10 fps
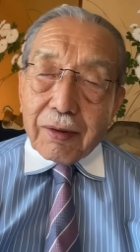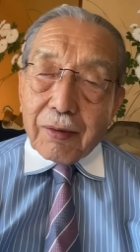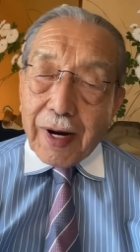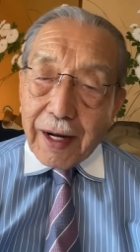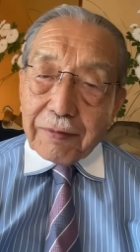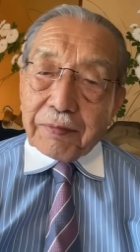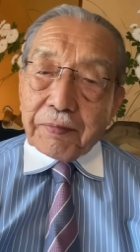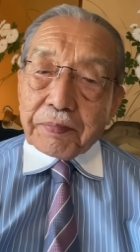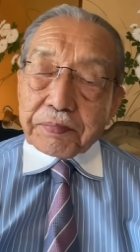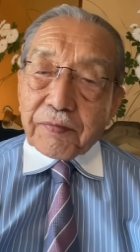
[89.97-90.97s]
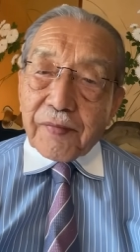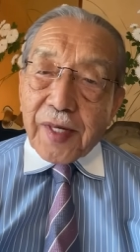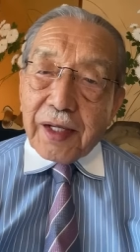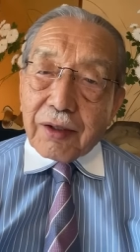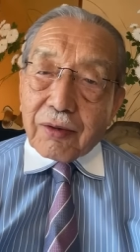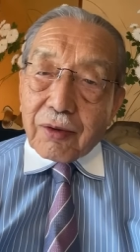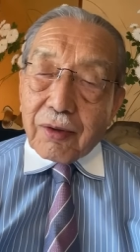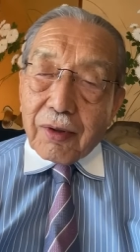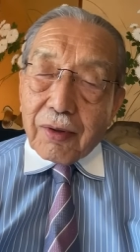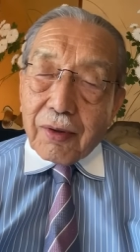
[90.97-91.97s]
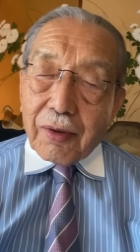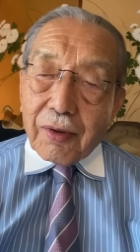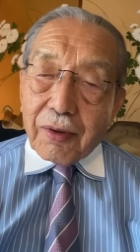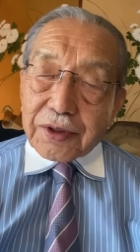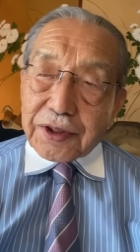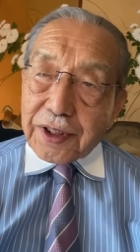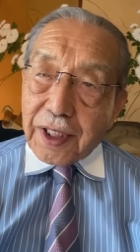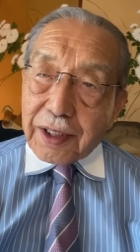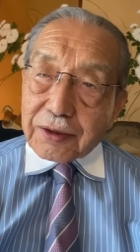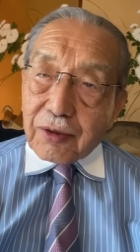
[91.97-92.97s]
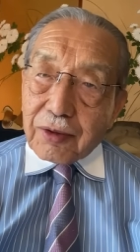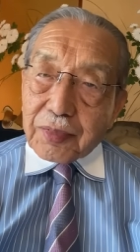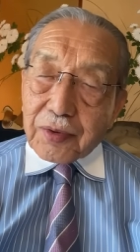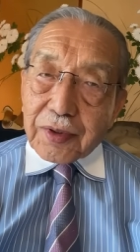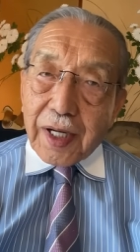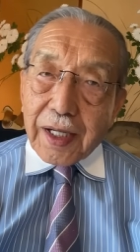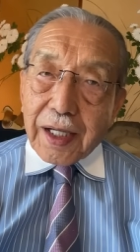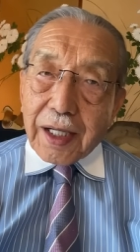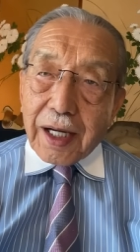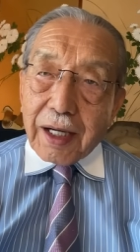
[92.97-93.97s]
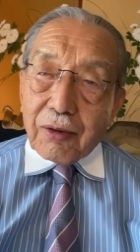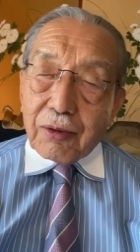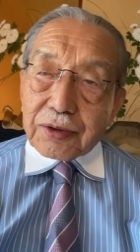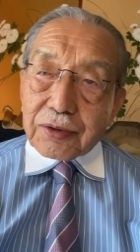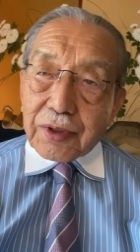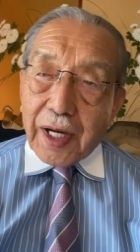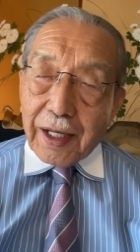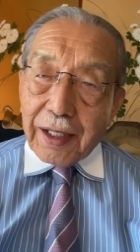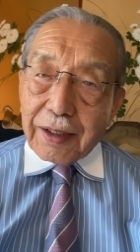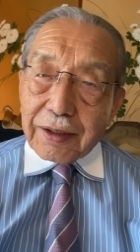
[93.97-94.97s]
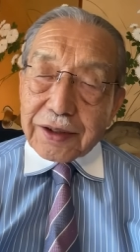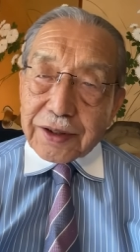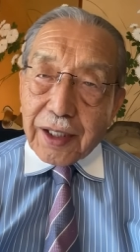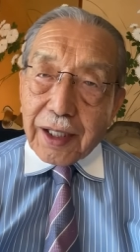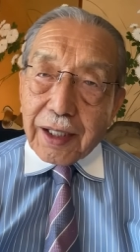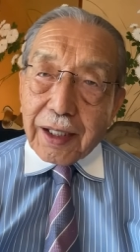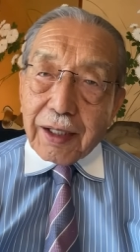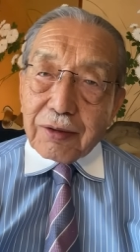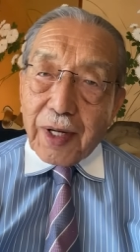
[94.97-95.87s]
は、この賃上げと物価が好循環して、